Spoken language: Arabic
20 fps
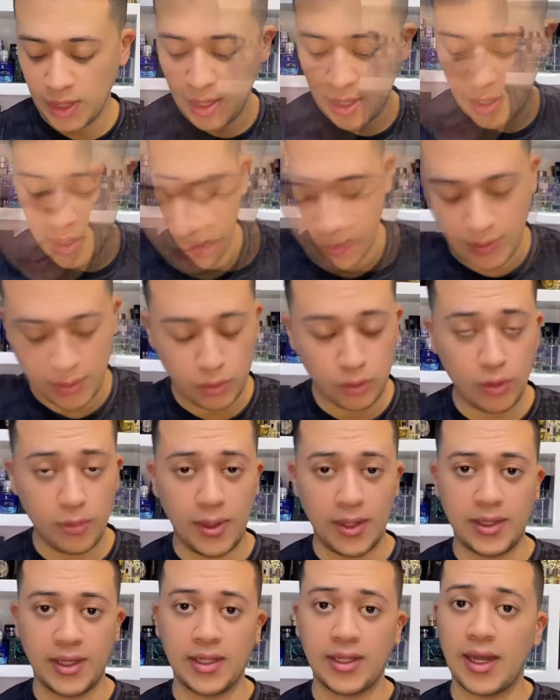طيب هندخل
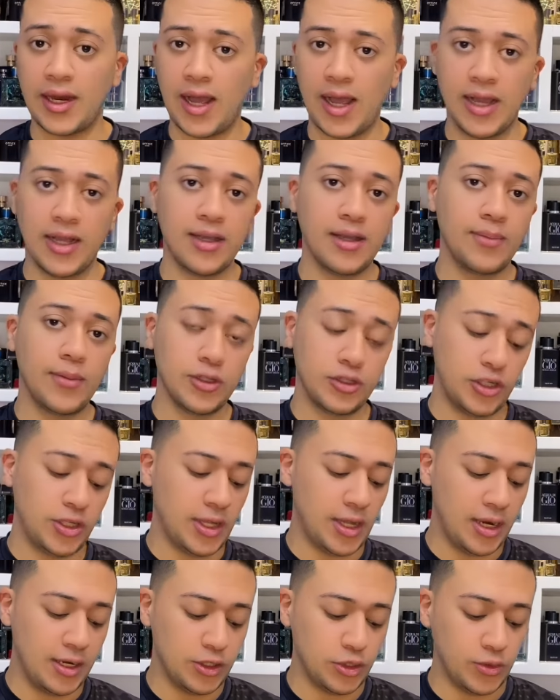بعد كده على حاجه بادجت
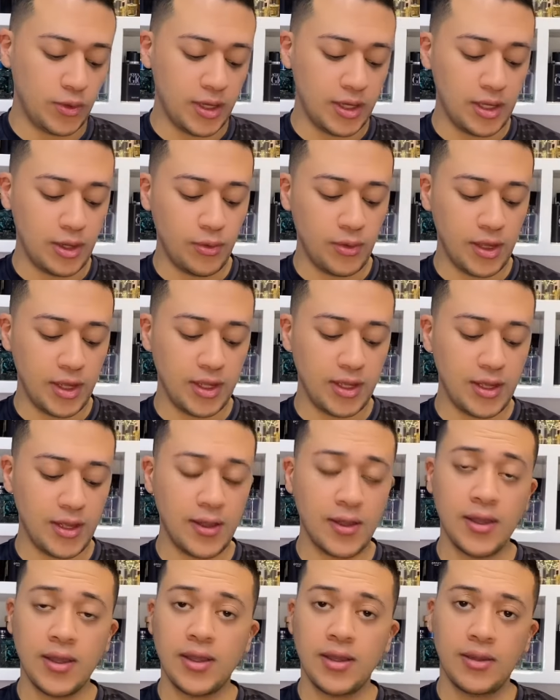اقل شويه وهي
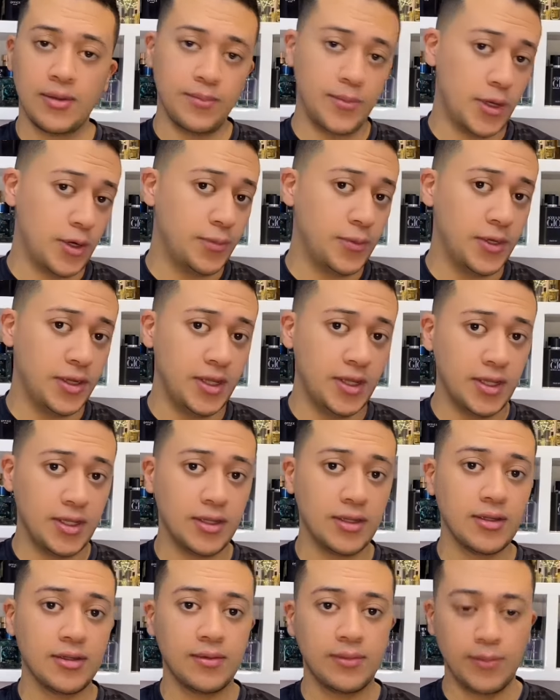بربري
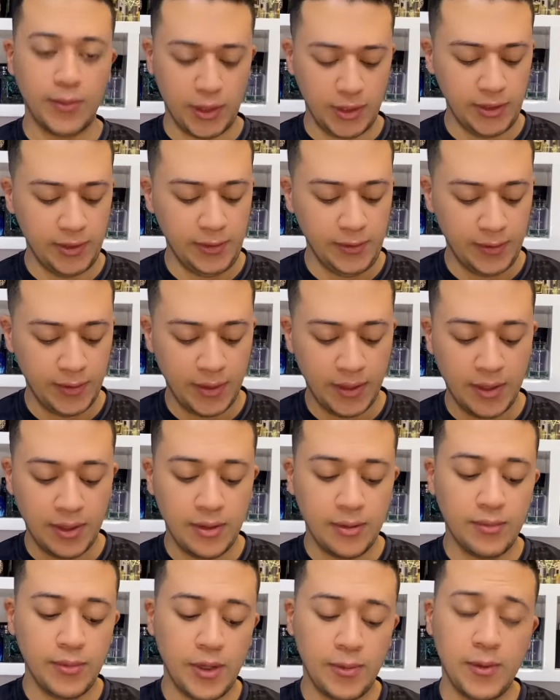بادي
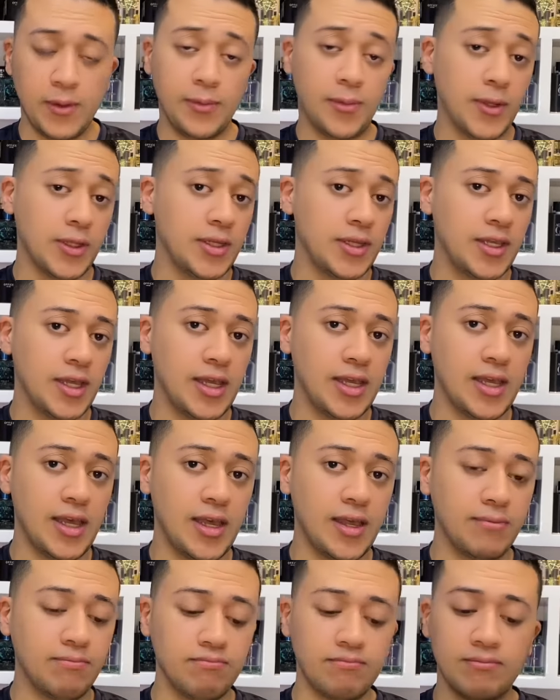بيربري بودي
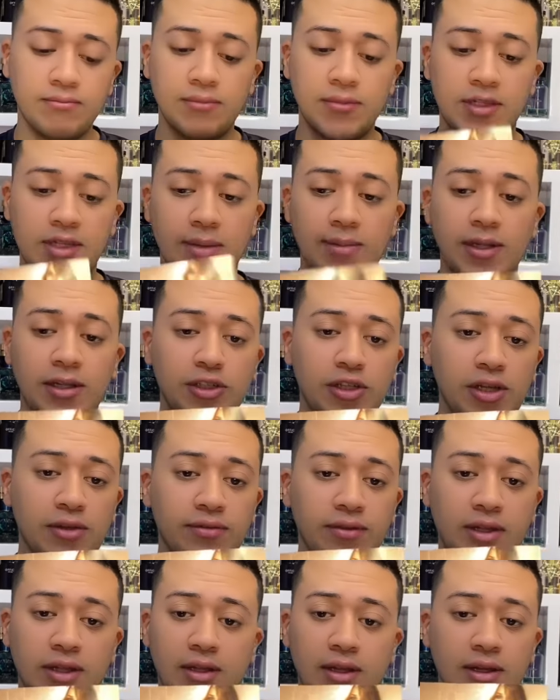هي زي ما انت شايف
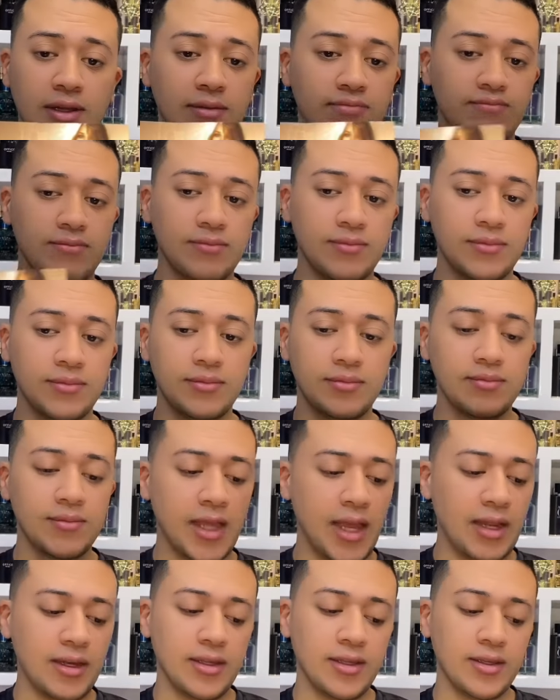كده
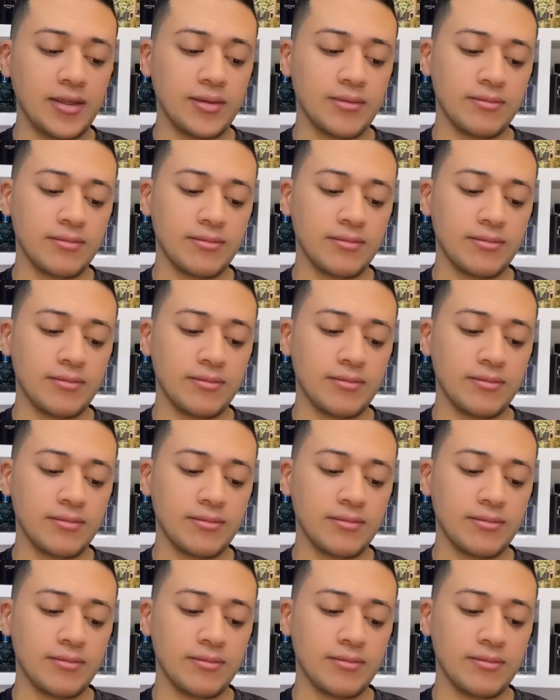يعني